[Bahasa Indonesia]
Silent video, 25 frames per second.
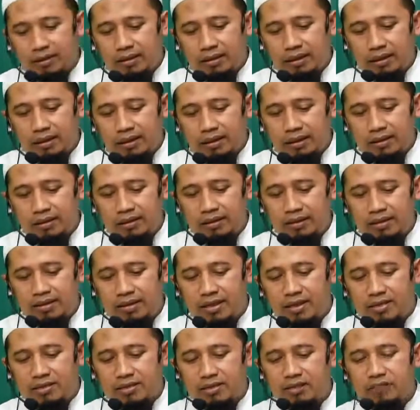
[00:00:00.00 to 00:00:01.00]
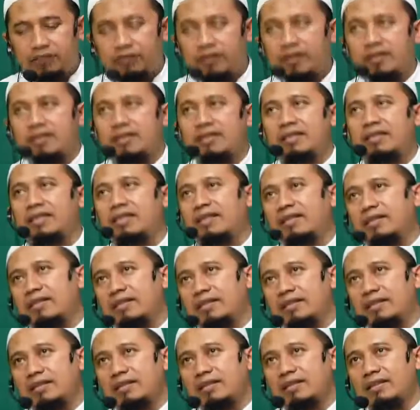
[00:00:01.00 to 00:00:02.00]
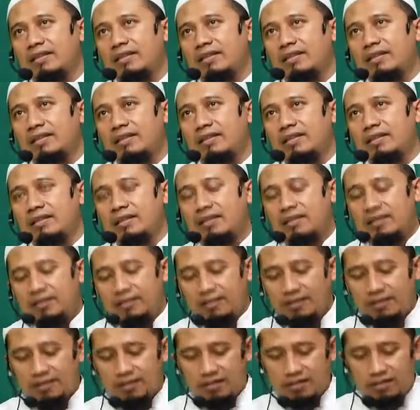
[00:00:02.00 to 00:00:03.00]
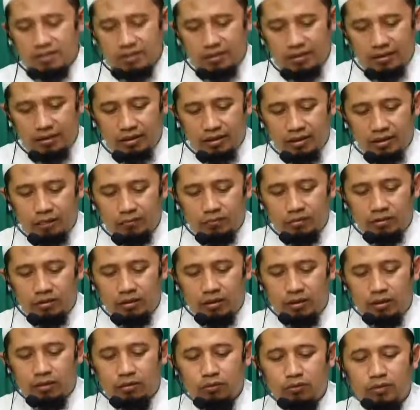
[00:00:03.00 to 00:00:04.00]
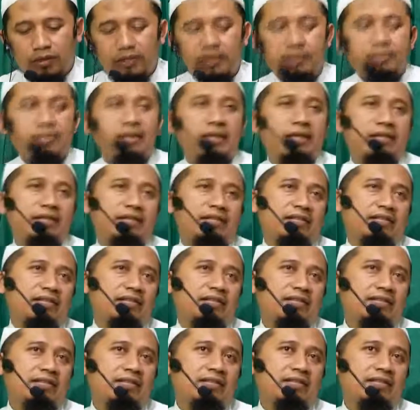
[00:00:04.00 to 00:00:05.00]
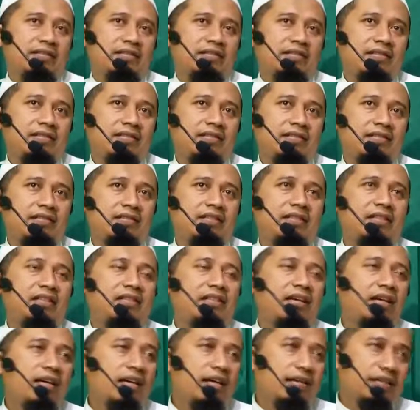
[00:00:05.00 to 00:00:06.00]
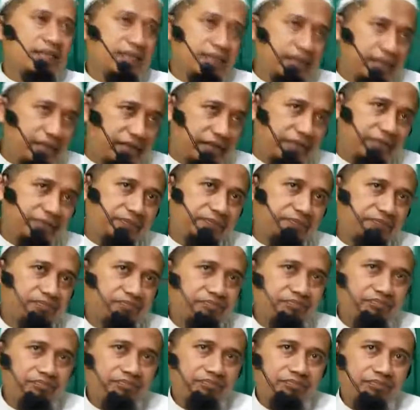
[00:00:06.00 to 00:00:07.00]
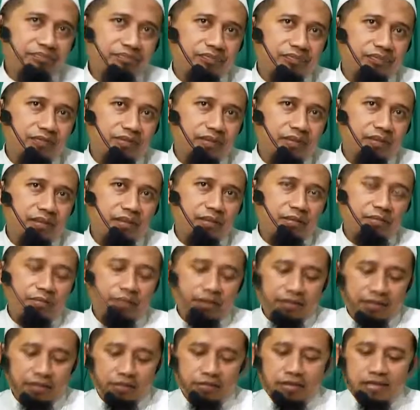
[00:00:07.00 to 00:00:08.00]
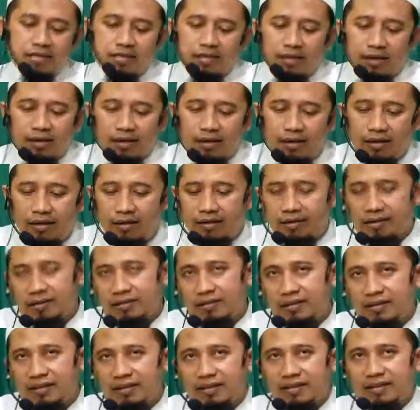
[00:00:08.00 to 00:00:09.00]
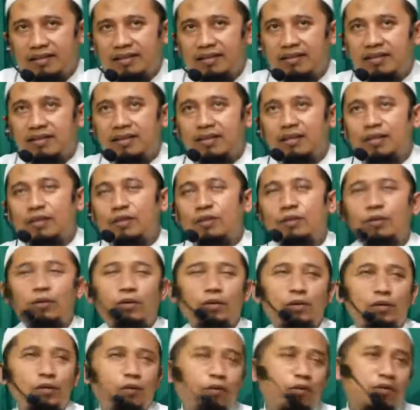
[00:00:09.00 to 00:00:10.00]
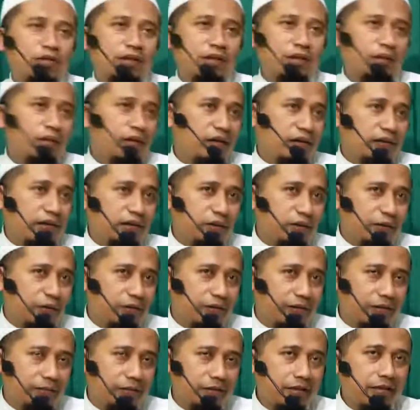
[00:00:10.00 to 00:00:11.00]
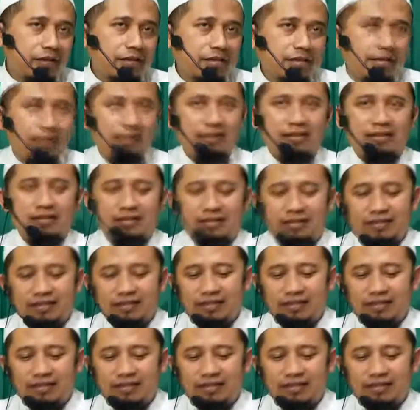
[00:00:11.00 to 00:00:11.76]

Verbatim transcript: Ali Nasir Fakihi, dari Syekh Abdullah Al Gunaiman dan yang lainnya. Maka wajarlah ketika guru-gurunya orang yang luar biasa,